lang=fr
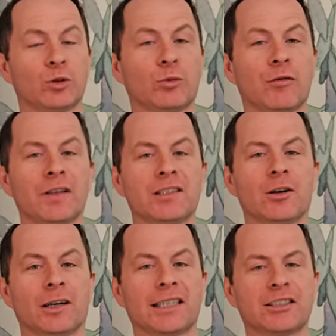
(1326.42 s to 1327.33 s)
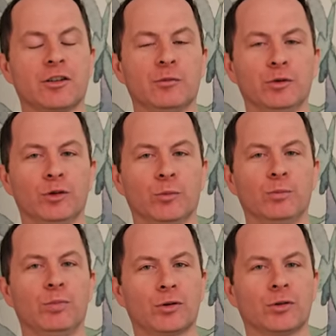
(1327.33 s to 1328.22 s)
du professeur Christophe Bouneau
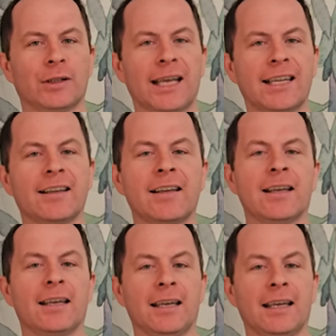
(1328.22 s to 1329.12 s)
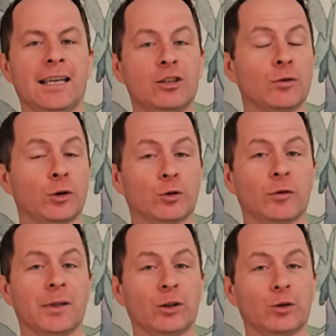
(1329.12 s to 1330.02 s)
pour son aide. Et je vous
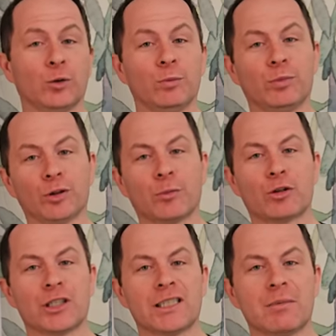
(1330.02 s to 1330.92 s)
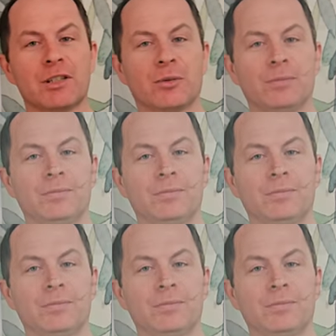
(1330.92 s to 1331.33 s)
retrouve bientôt pour de prochaines émissions.